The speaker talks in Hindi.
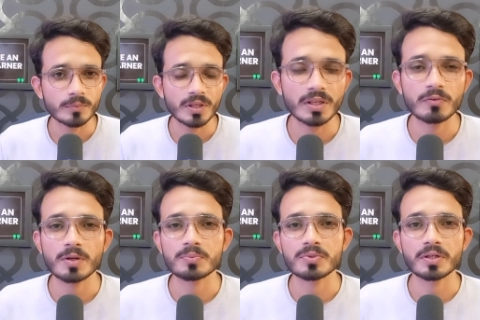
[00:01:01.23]
एक
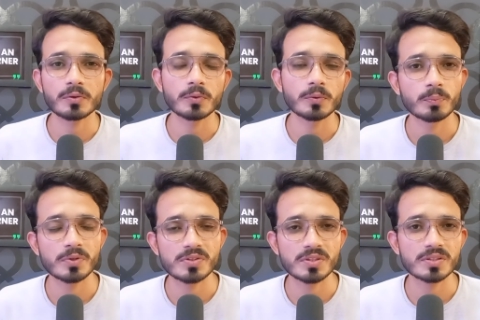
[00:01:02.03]
वेबसाइट को
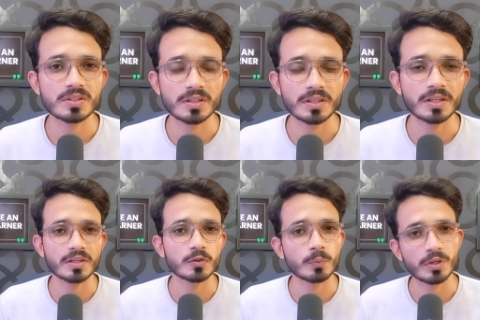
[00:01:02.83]
परचेज़ करेंगे
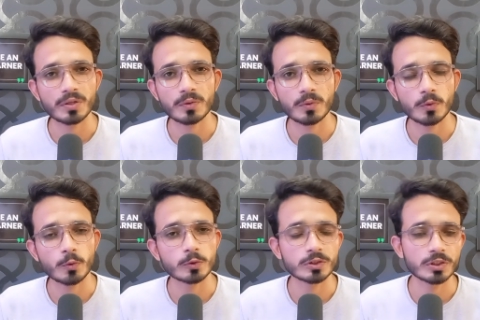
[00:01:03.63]
डोमेन को
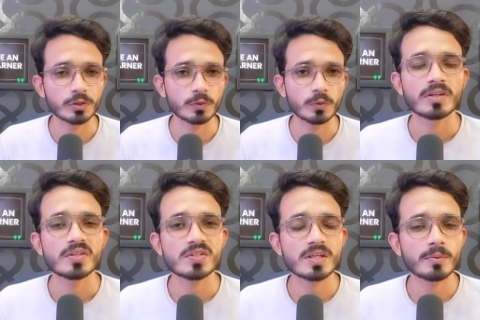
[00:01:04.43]
होस्टिंग को
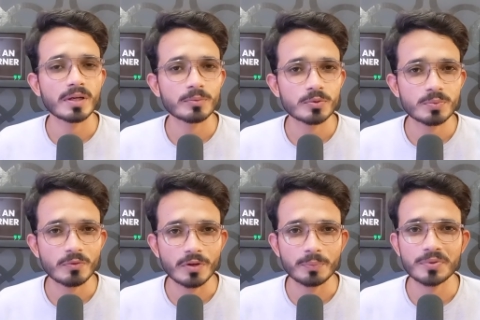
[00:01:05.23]
इसके बाद में उस पर
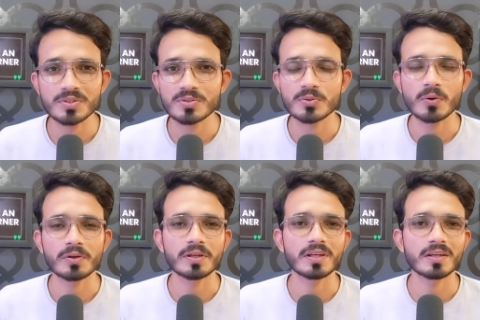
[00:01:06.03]
वर्ड इंस्टॉल
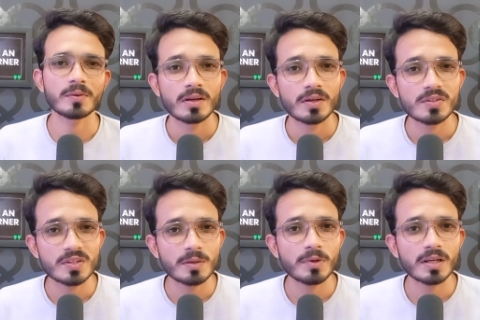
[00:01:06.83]
करेंगे इसके
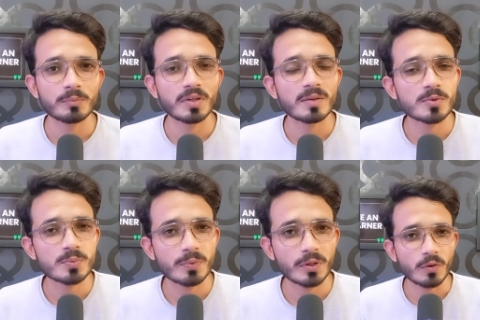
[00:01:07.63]
बाद में हम उस
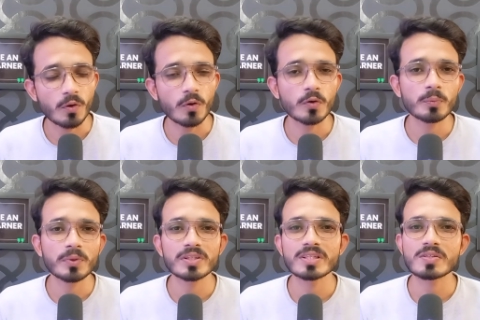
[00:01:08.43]
पर ऑन पेज
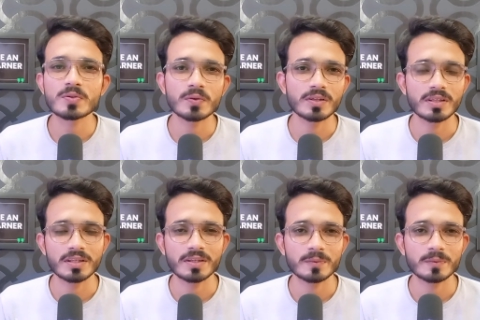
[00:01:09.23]
एस करेंगे